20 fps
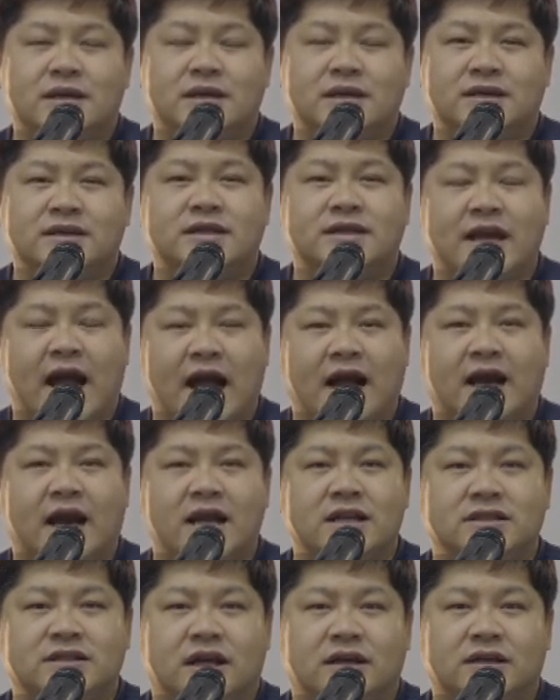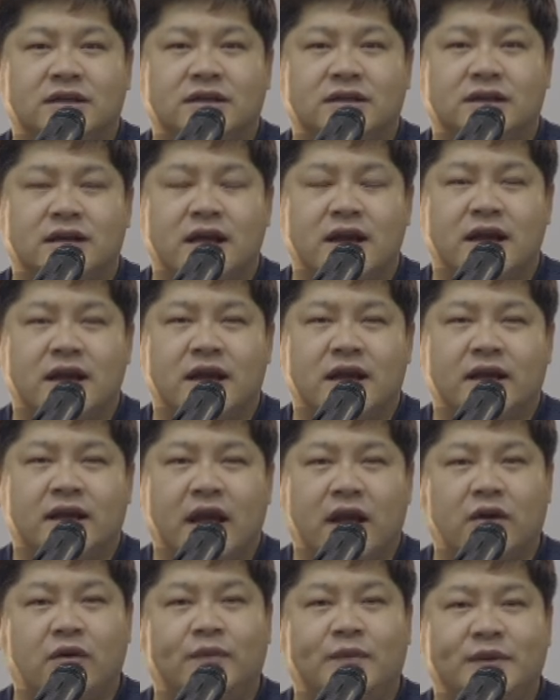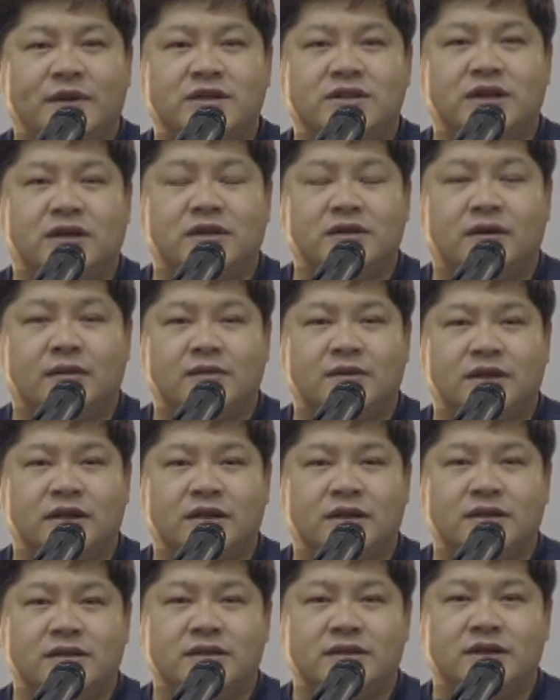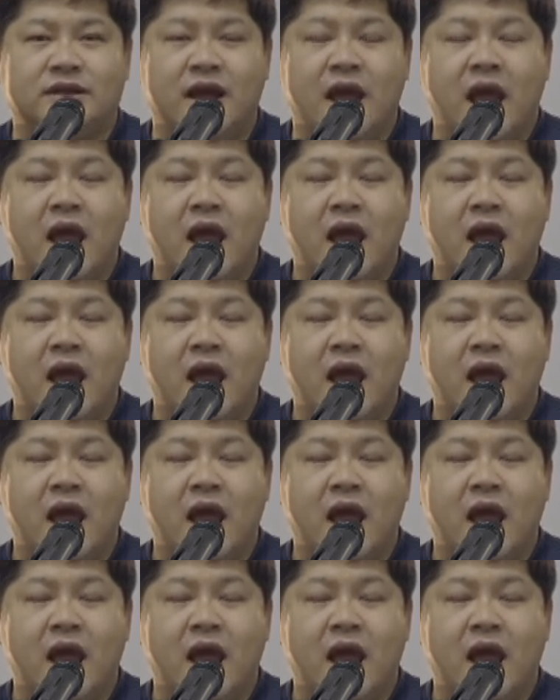그 약한 자를 괴롭힌 적은 없었는지,